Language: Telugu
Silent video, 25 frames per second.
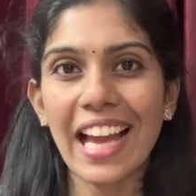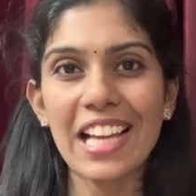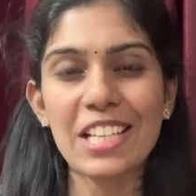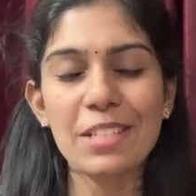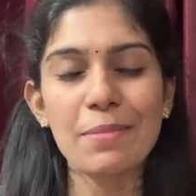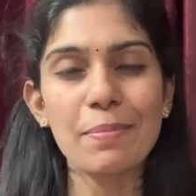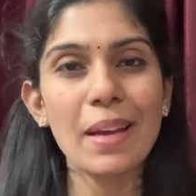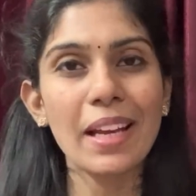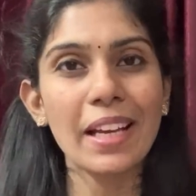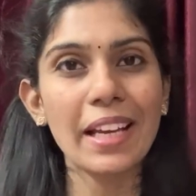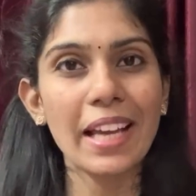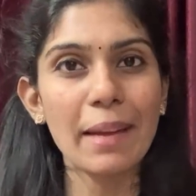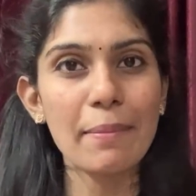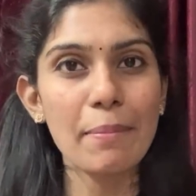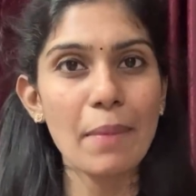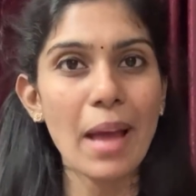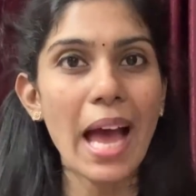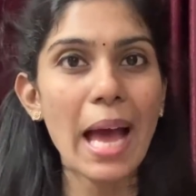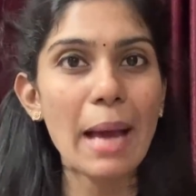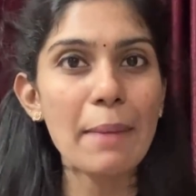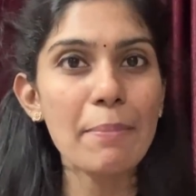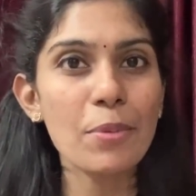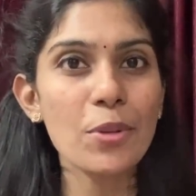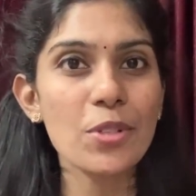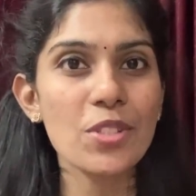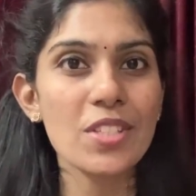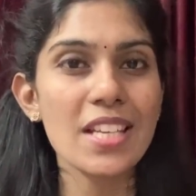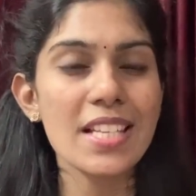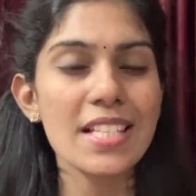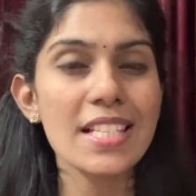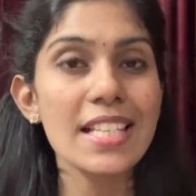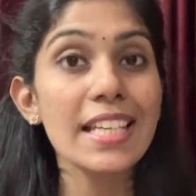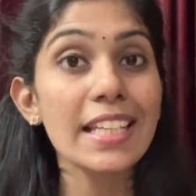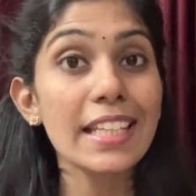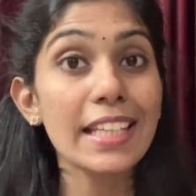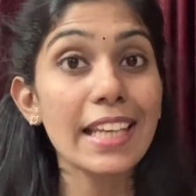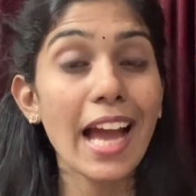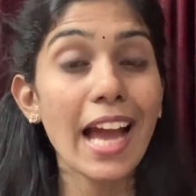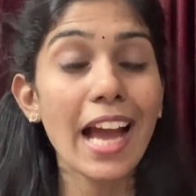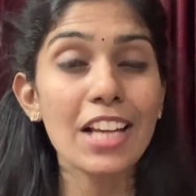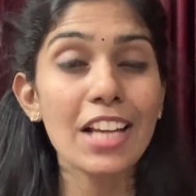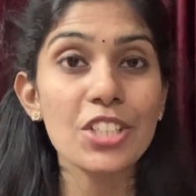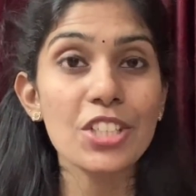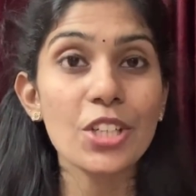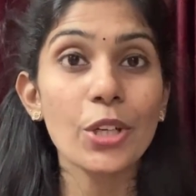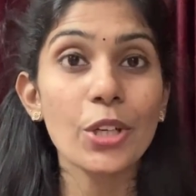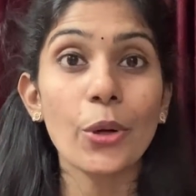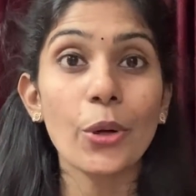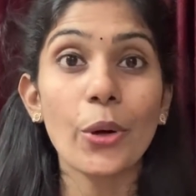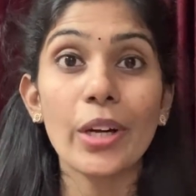క్యాష్ బ్యాక్ యాప్ యాప్ వచ్చేసి క్యాష్
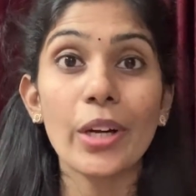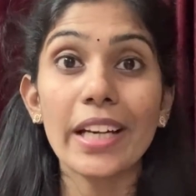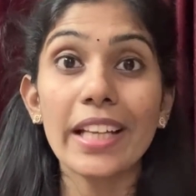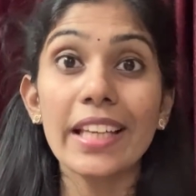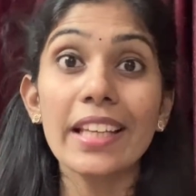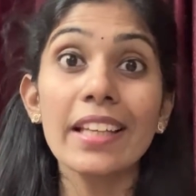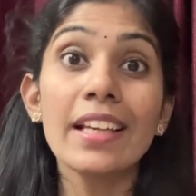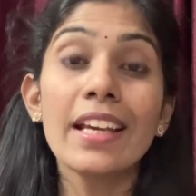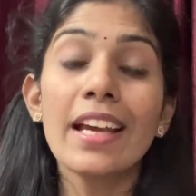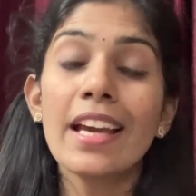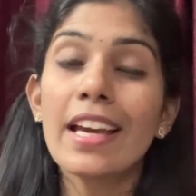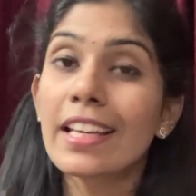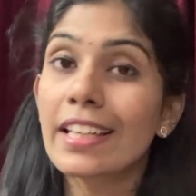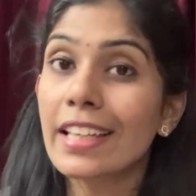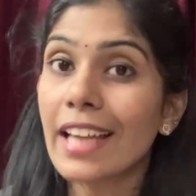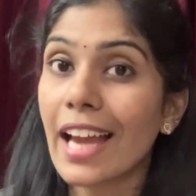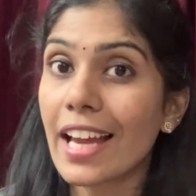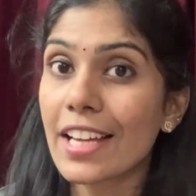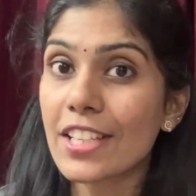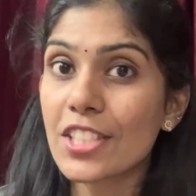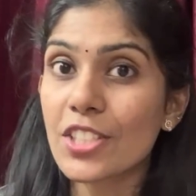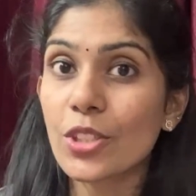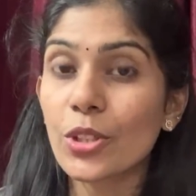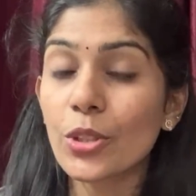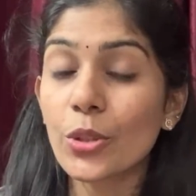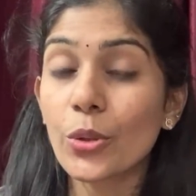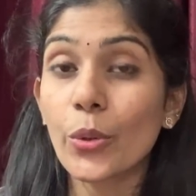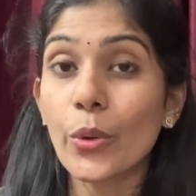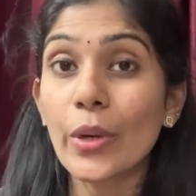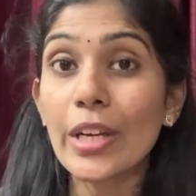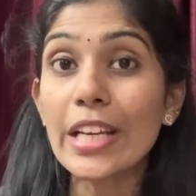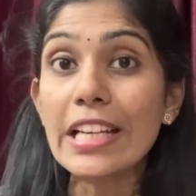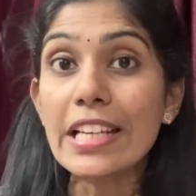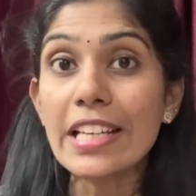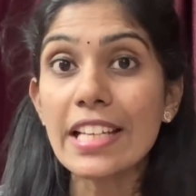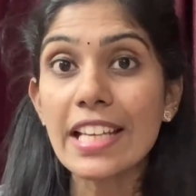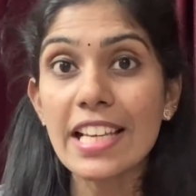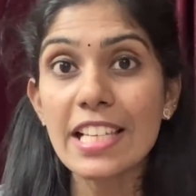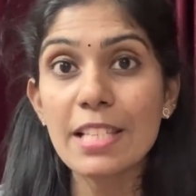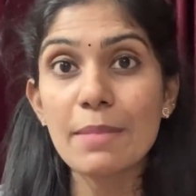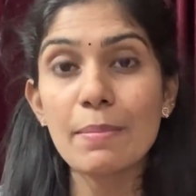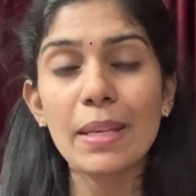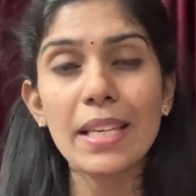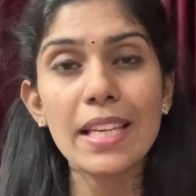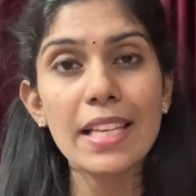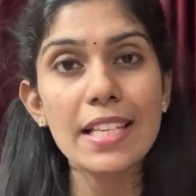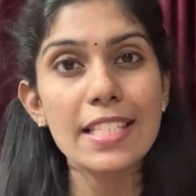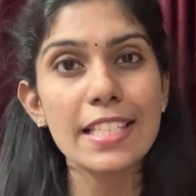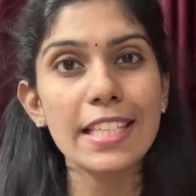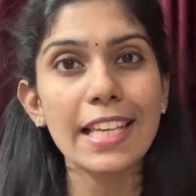కరో అండి క్యాష్ కరో ఇండియాస్
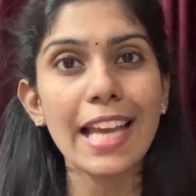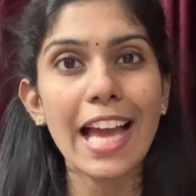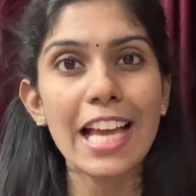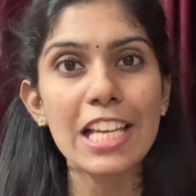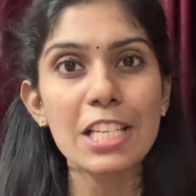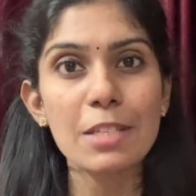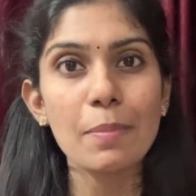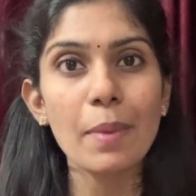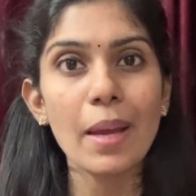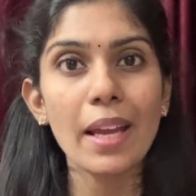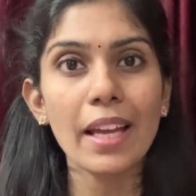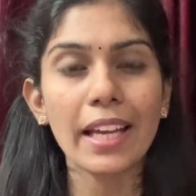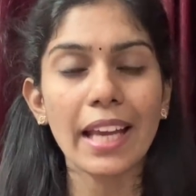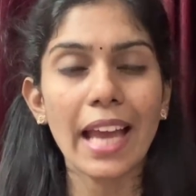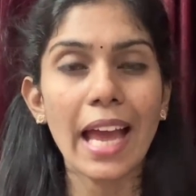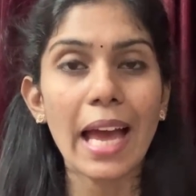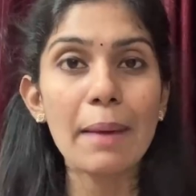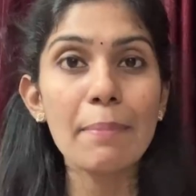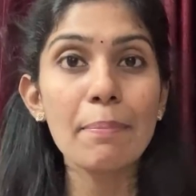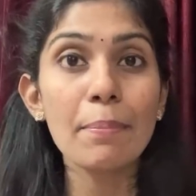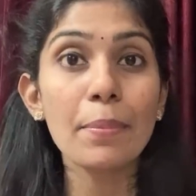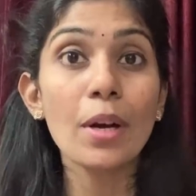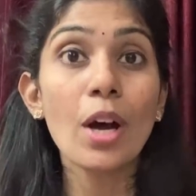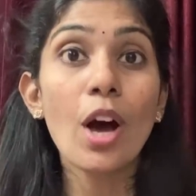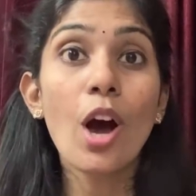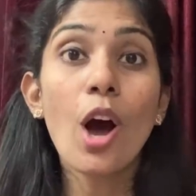బిగ్గెస్ట్ క్యాష్ బ్యాక్ యాప్